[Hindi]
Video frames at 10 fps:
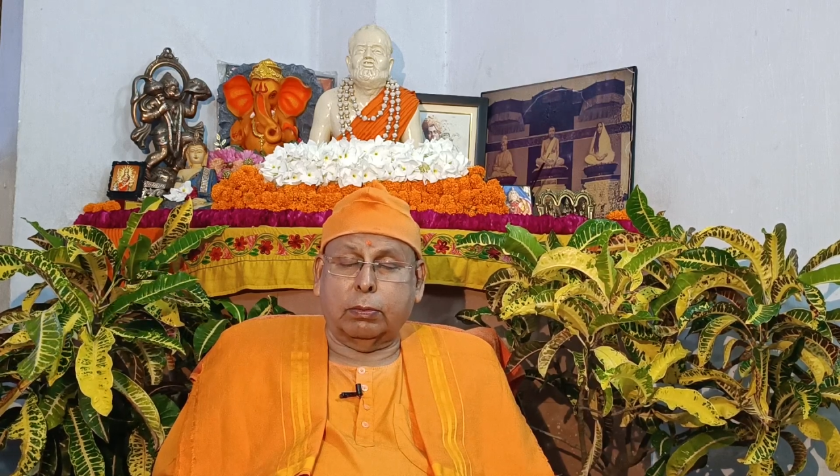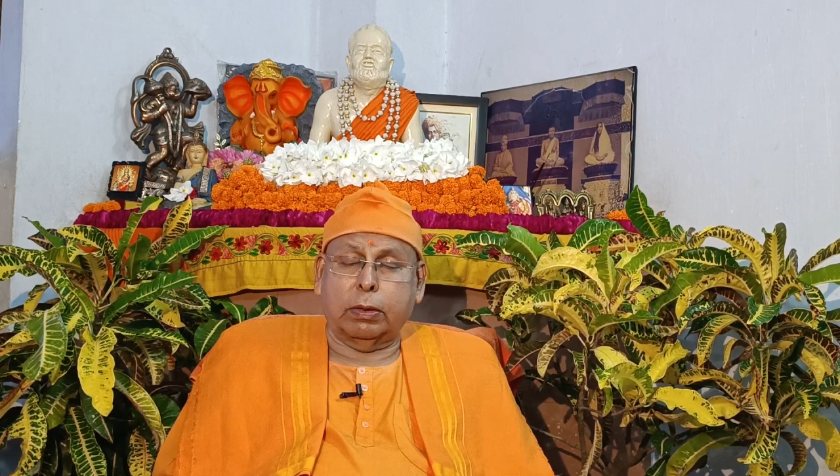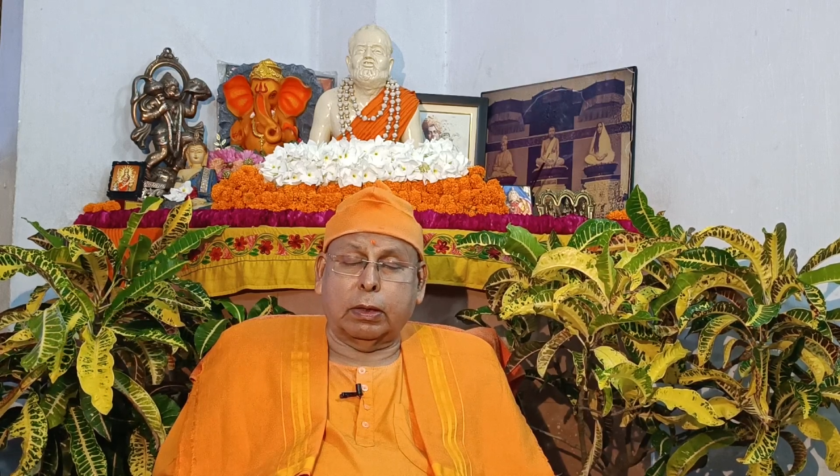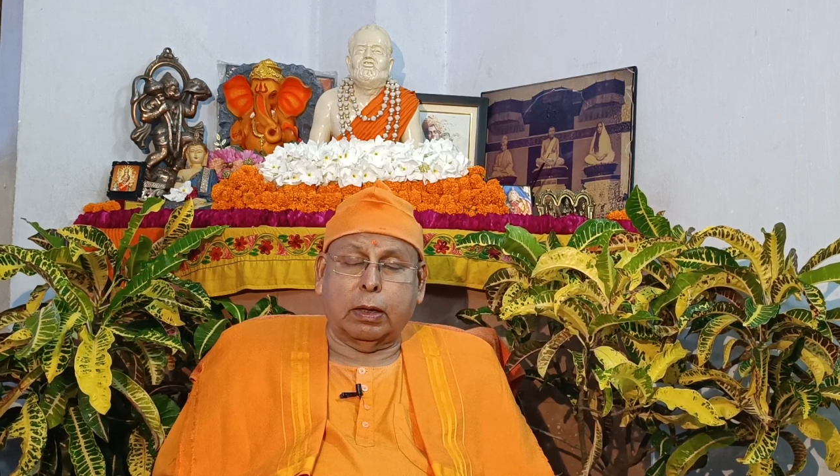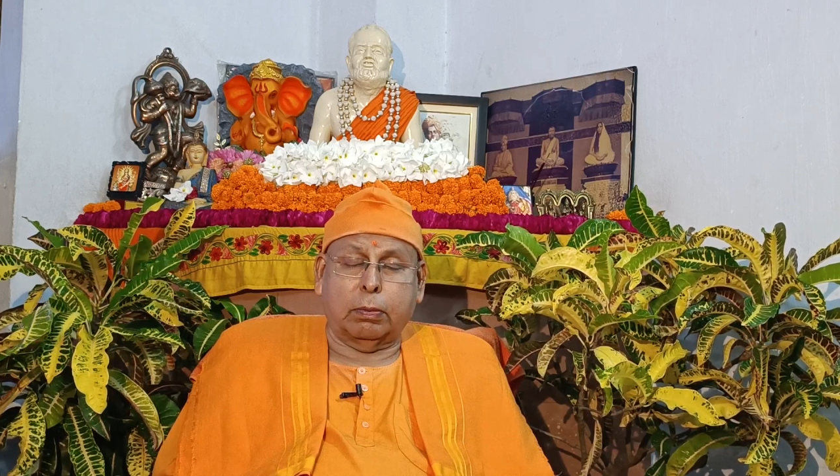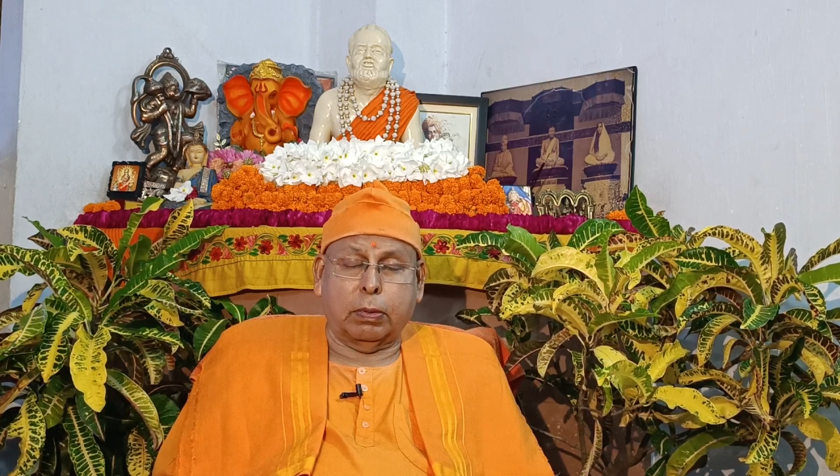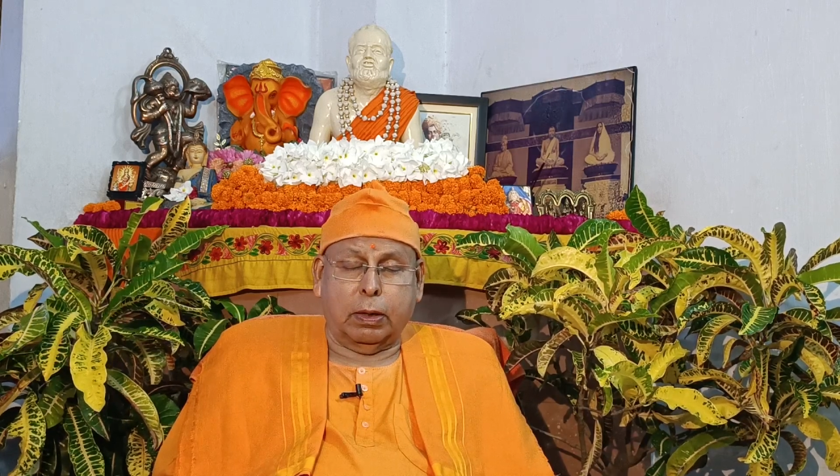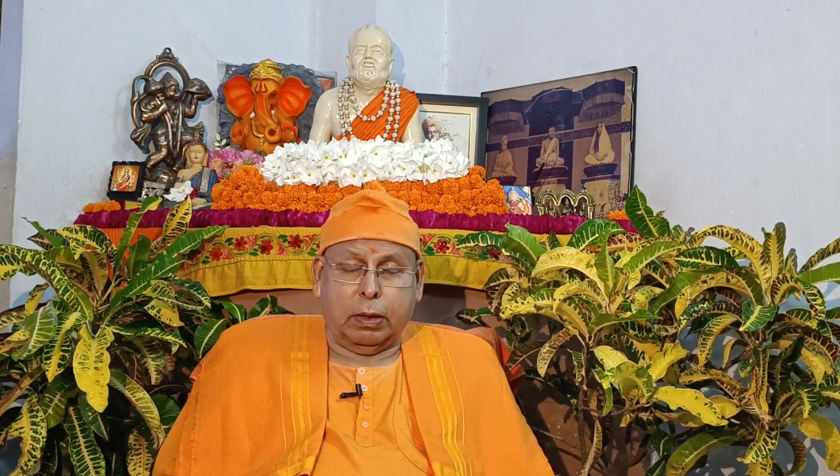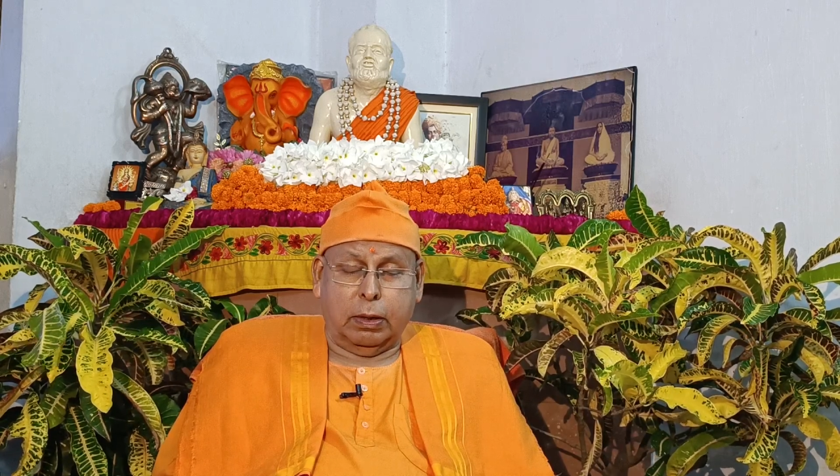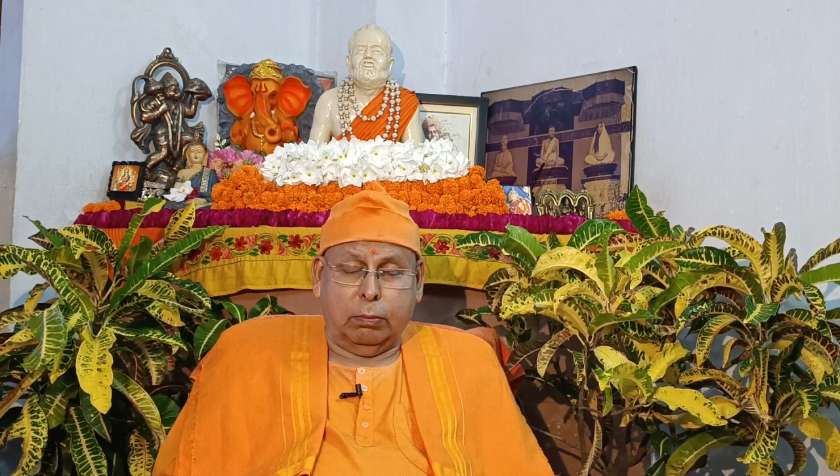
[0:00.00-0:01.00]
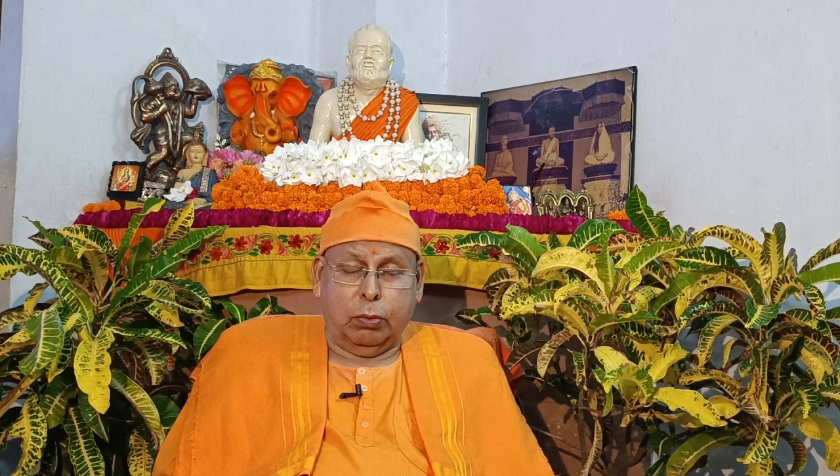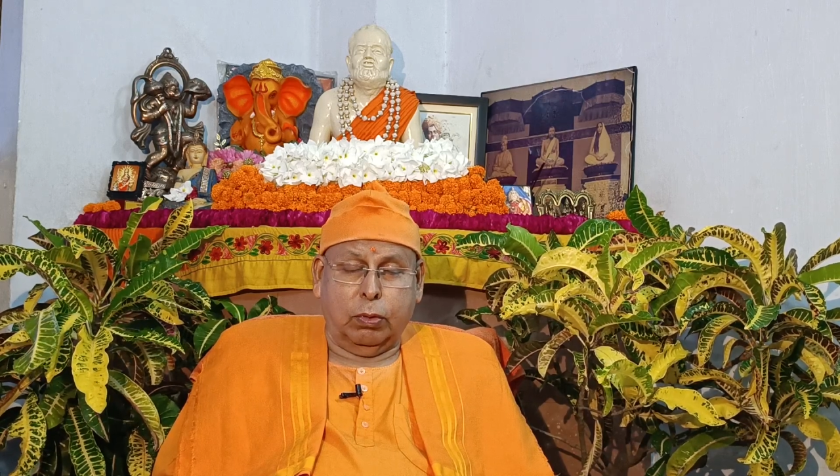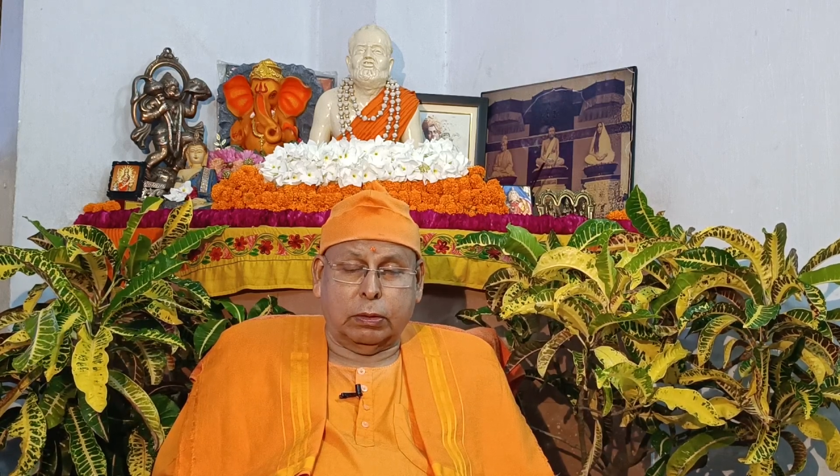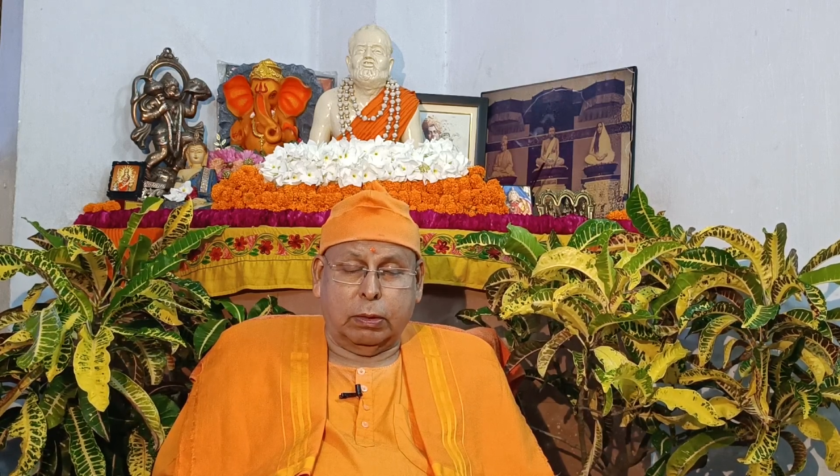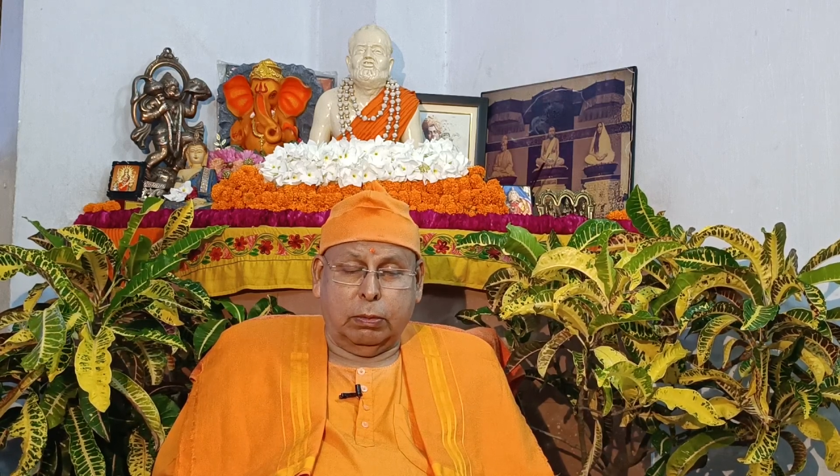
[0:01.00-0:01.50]
में नाना प्रकार का भोग
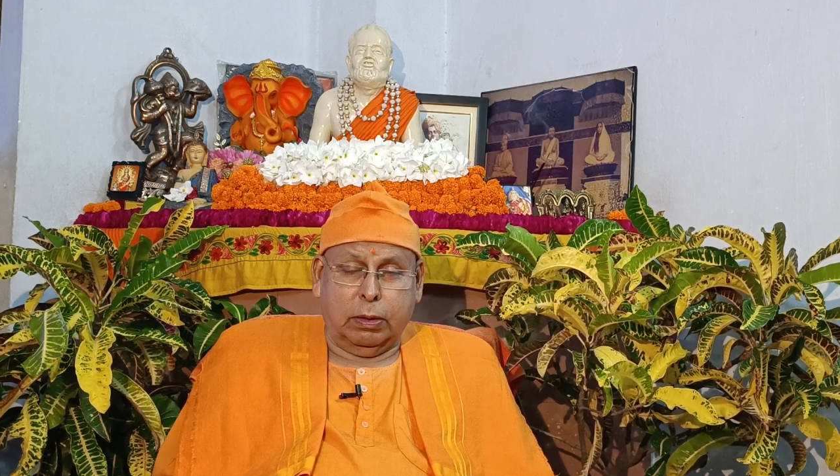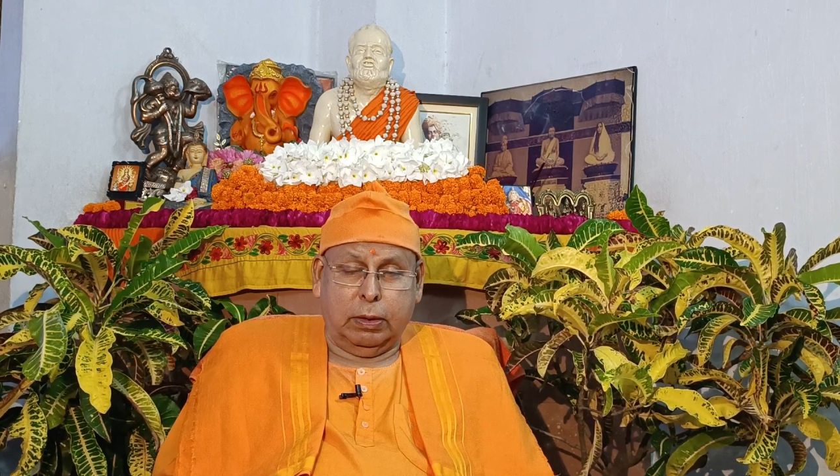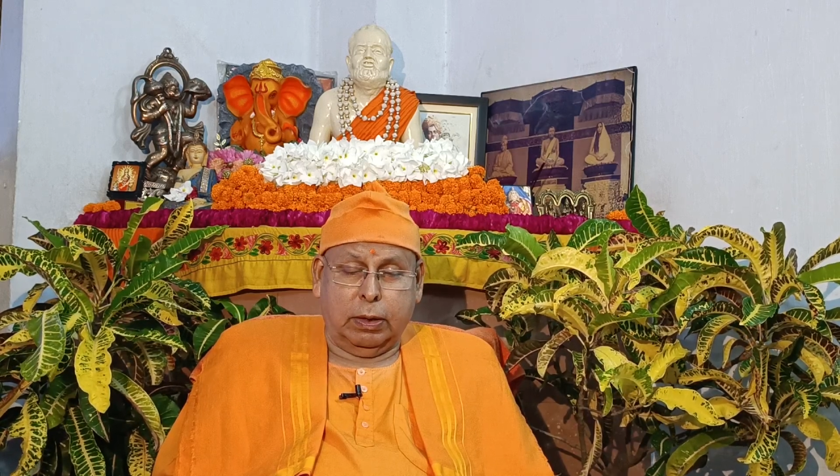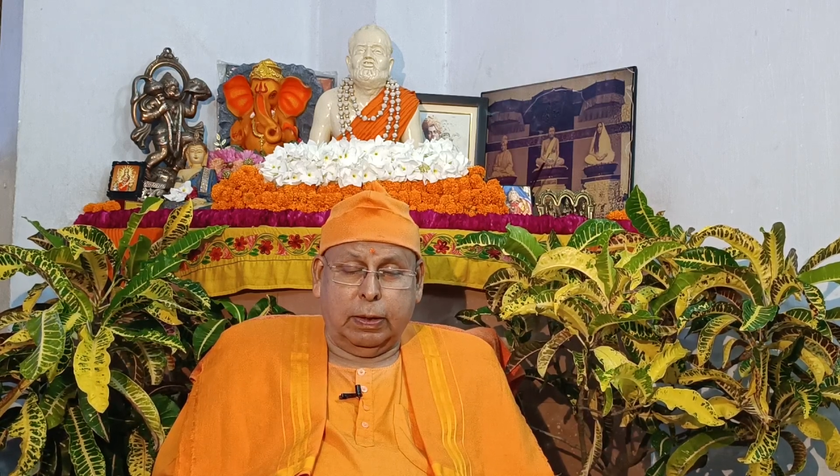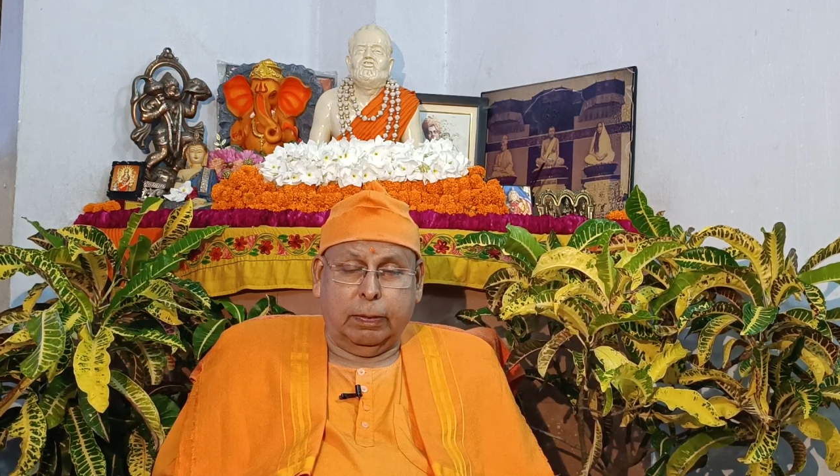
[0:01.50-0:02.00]
सामग्री है